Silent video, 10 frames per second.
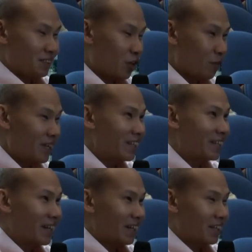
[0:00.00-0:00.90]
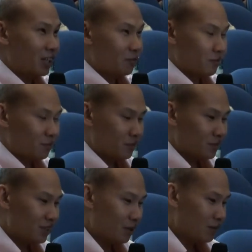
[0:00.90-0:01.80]
หรือคอมเมนต์ยังไงกับ
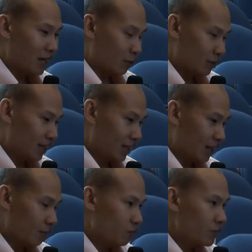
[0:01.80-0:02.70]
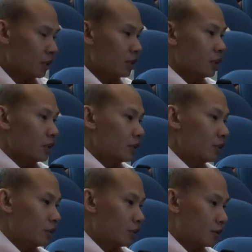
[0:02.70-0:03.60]
คำกล่าวอย่างนี้นะครับ
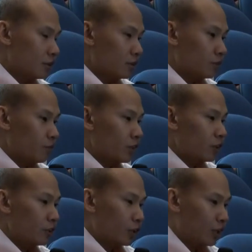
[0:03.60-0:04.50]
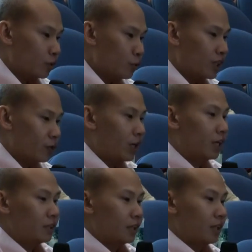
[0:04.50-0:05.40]
คือคือตอนนั้นคุยกันว่า
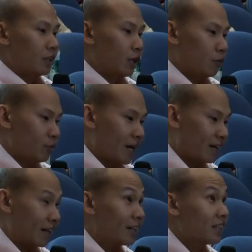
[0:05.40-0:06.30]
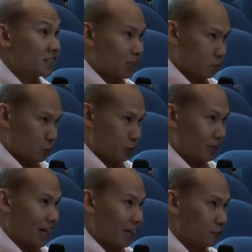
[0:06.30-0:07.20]
เนี่ย เราภาครัฐเนี่ยสนับสนุน
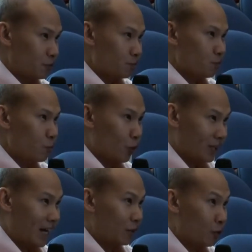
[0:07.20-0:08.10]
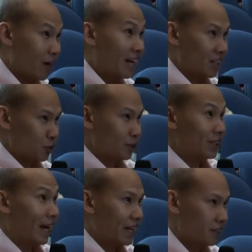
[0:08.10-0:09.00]
งานผลงานของภาคเอกชน
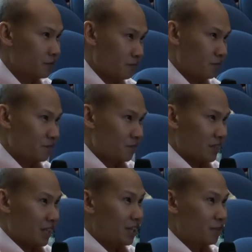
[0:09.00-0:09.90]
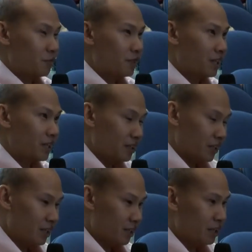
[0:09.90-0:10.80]
ไทยให้ให้
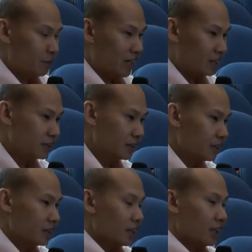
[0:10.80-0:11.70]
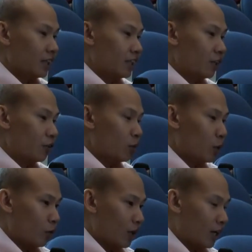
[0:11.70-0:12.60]
ให้ให้มากขึ้น อันนี้เขาก็
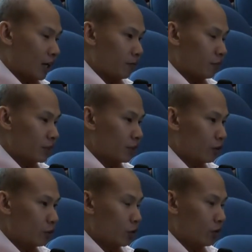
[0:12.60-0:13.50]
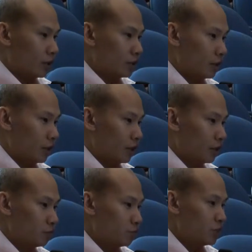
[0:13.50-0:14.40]
บอกว่าเขาก็บอกว่าเออ
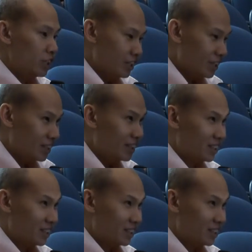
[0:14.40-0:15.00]
ยินดี